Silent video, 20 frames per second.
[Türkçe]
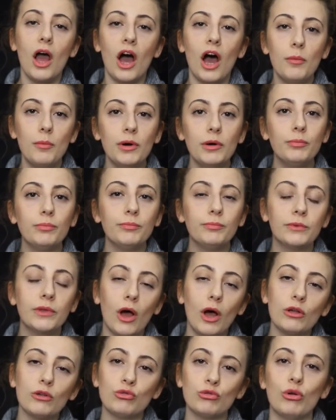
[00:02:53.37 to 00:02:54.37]
Ama
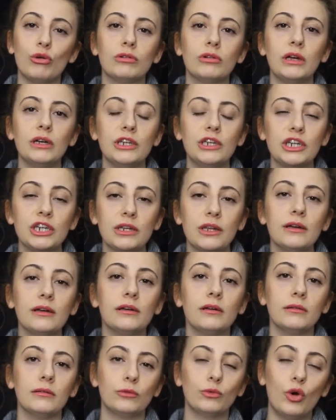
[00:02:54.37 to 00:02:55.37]
daha sonra
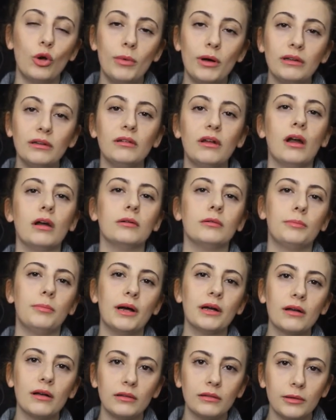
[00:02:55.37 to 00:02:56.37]
işte Romalılar
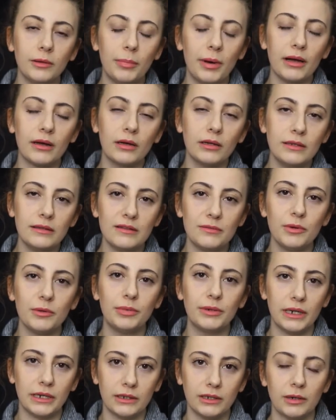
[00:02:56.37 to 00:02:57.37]
pagan
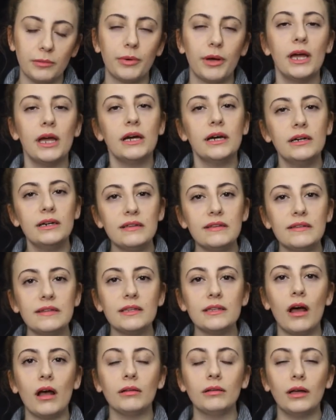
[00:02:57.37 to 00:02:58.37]
paganizmi bırakıp
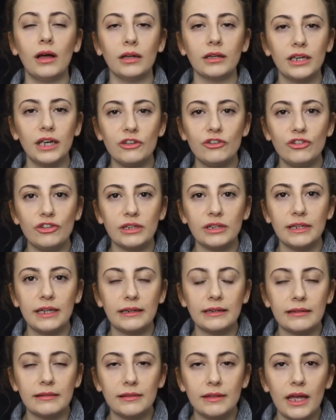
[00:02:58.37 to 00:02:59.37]
Hristiyanlığa
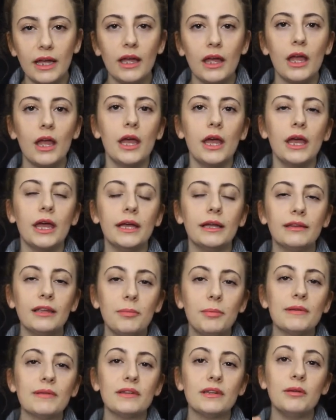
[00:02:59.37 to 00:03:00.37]
geçtiklerinde e,
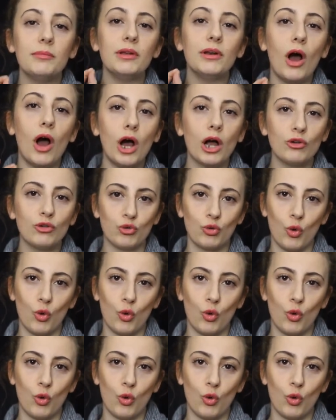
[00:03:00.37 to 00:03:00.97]
tepesine bir haç